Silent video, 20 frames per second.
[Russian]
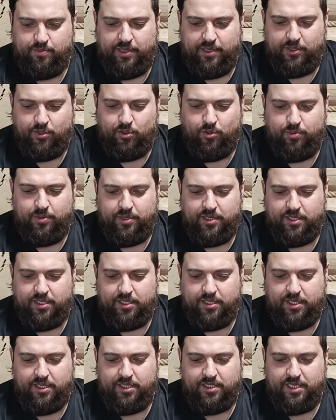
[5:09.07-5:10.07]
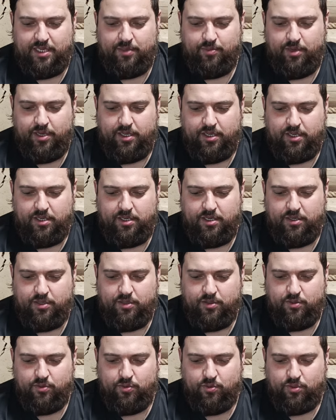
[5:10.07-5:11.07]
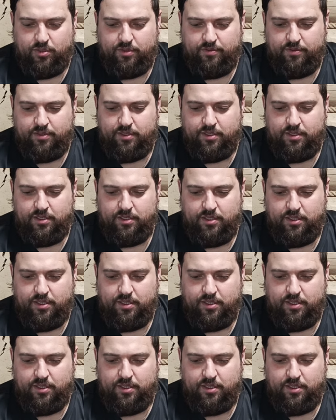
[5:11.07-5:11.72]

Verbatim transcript: подобранный для собак уровень.